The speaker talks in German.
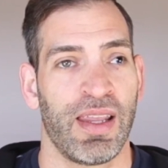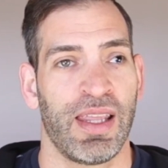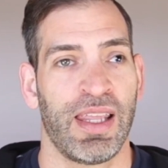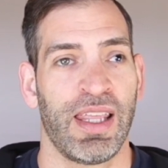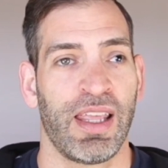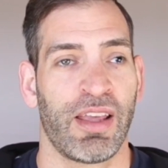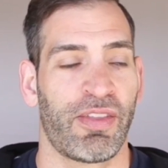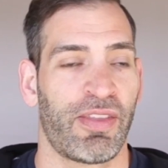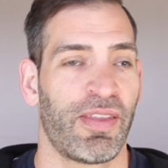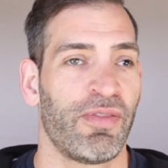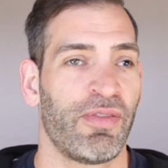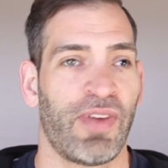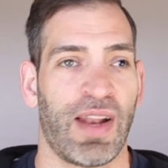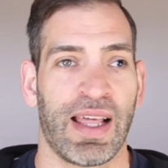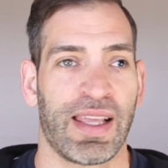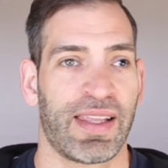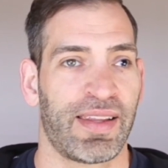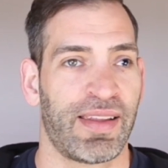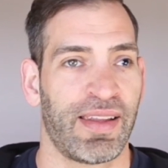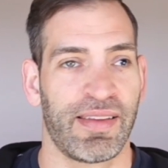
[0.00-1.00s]
Hier sind
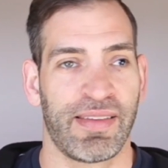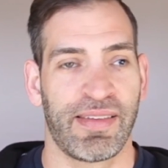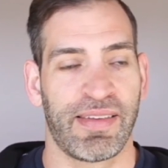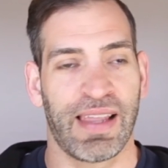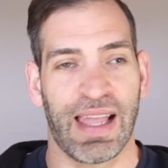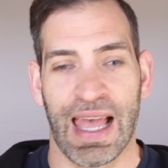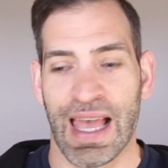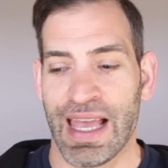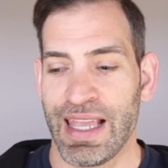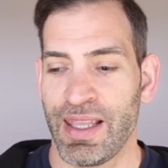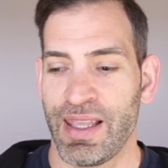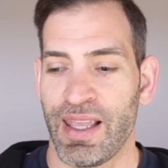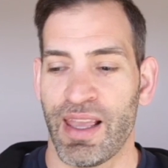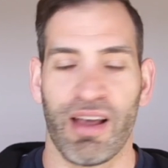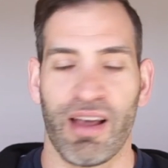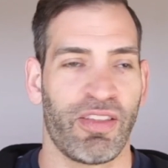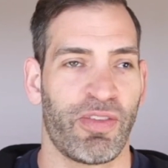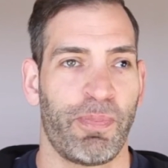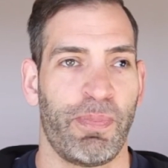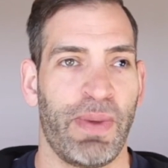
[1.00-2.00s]
vielleicht drei
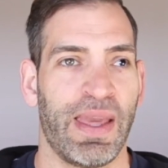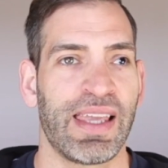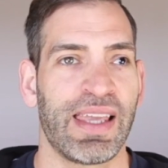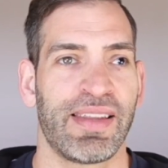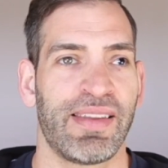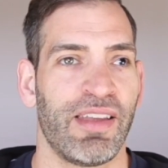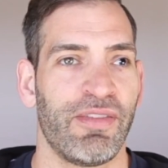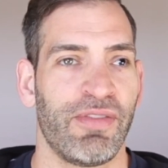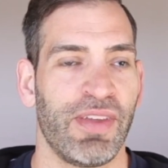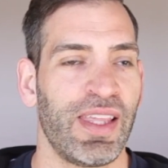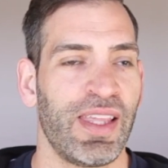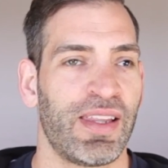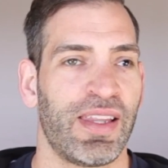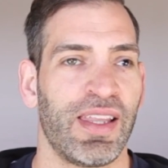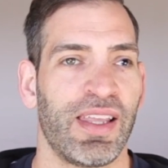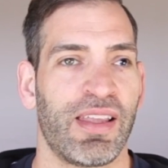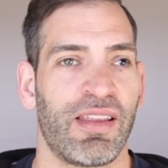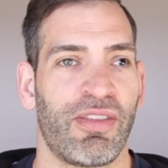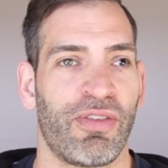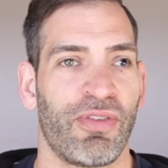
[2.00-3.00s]
Aspekte
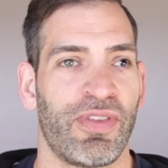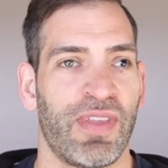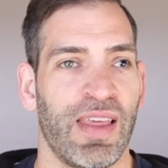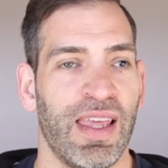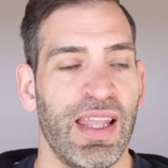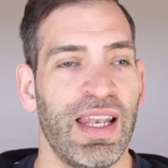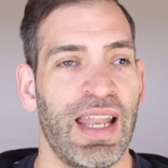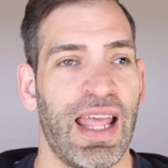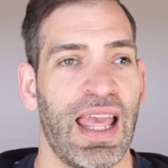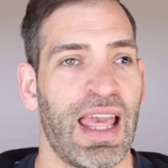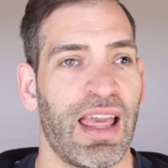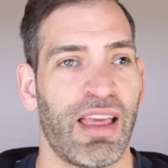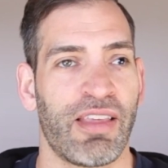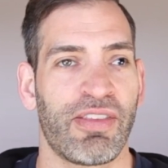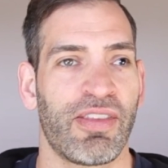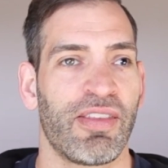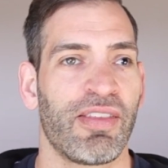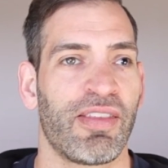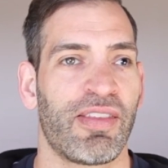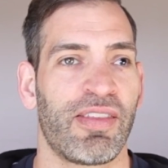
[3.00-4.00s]
wichtig zu sehen.
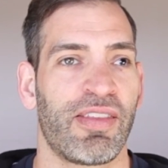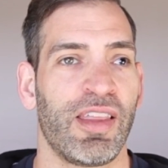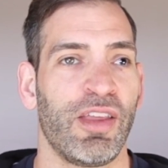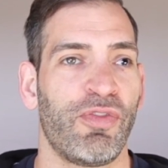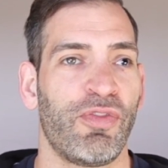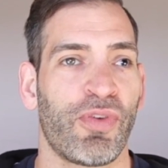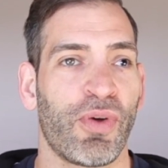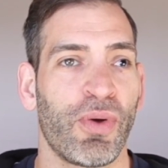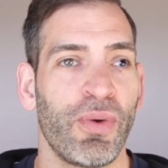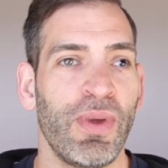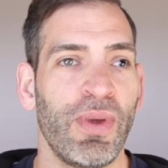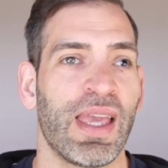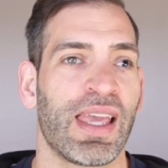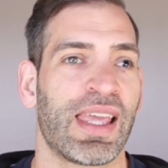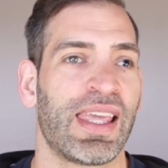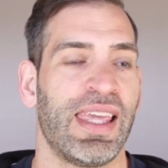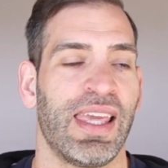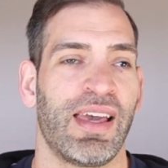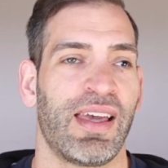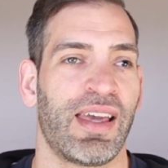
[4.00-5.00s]
Erstens, die frühe
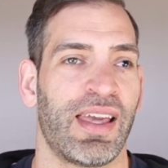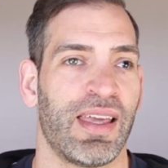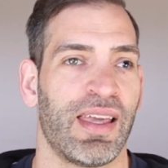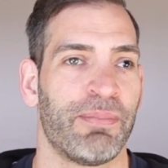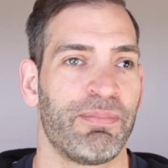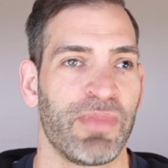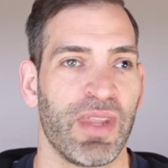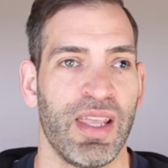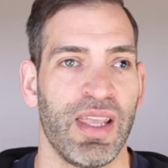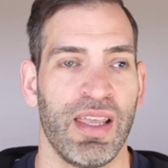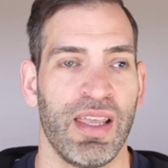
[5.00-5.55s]
Kirche